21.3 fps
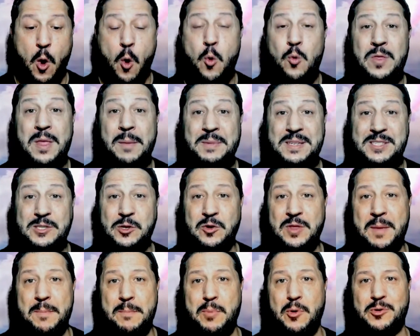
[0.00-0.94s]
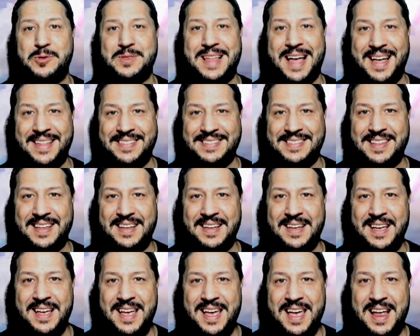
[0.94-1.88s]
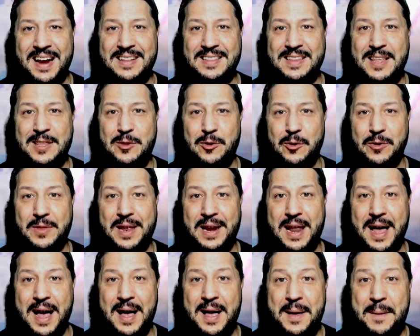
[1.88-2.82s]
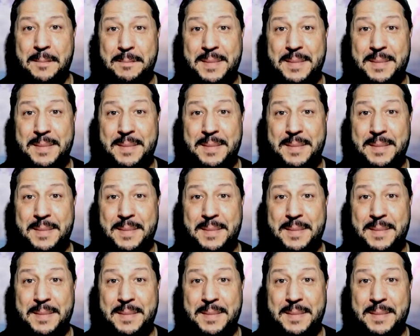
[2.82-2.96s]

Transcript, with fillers: Una missione importante è il titolo della